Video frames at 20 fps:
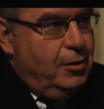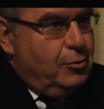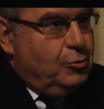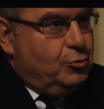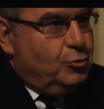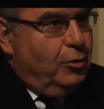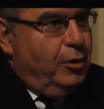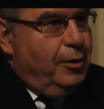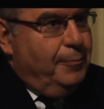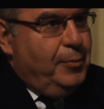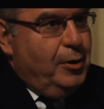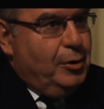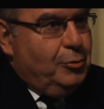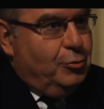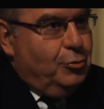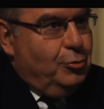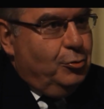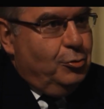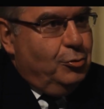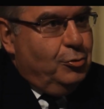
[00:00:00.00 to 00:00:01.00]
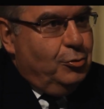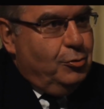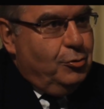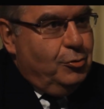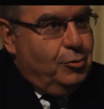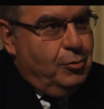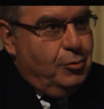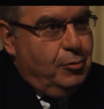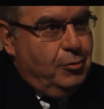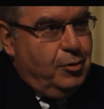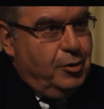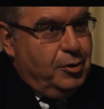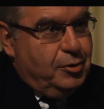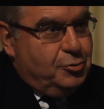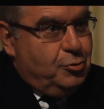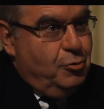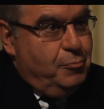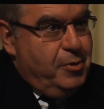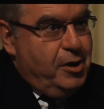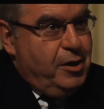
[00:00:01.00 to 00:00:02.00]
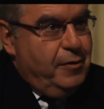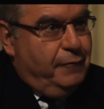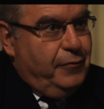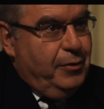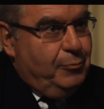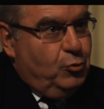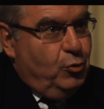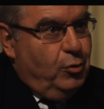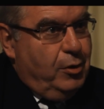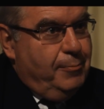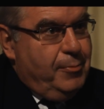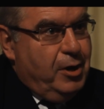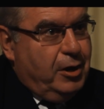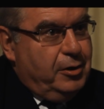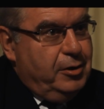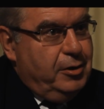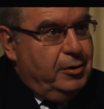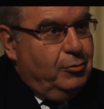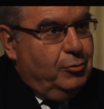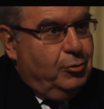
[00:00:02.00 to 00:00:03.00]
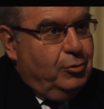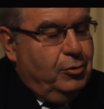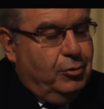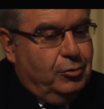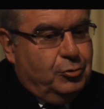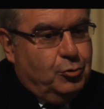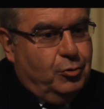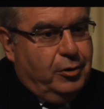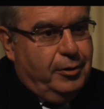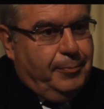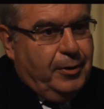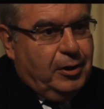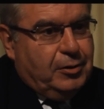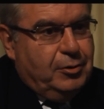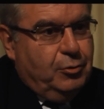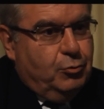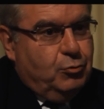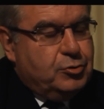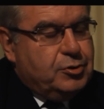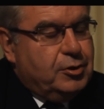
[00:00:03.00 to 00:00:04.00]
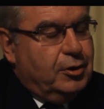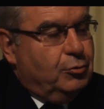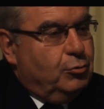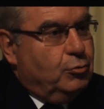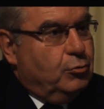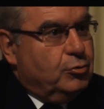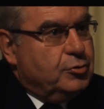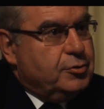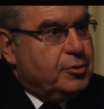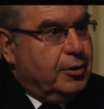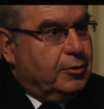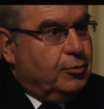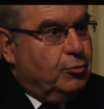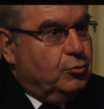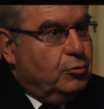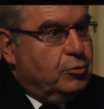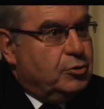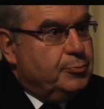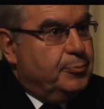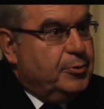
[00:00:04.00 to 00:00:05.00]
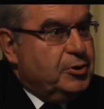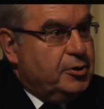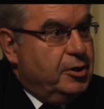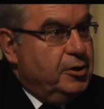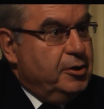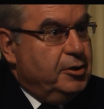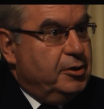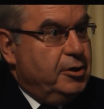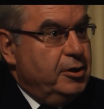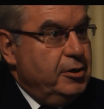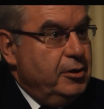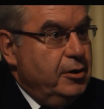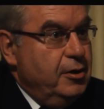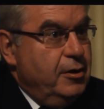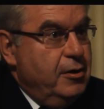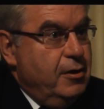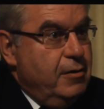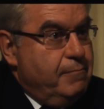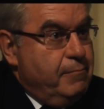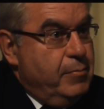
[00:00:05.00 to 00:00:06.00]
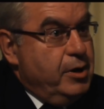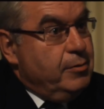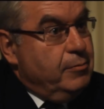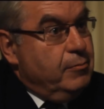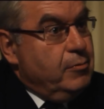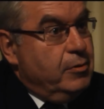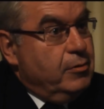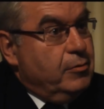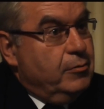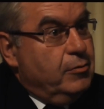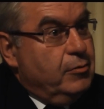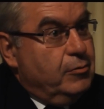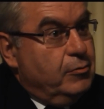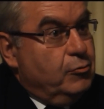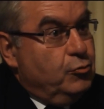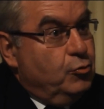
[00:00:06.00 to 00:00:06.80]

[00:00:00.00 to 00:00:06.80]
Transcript: Je rappelle que les hommes et les femmes de la marine euh, sont répartis au sein de 50 spécialités, mais, euh,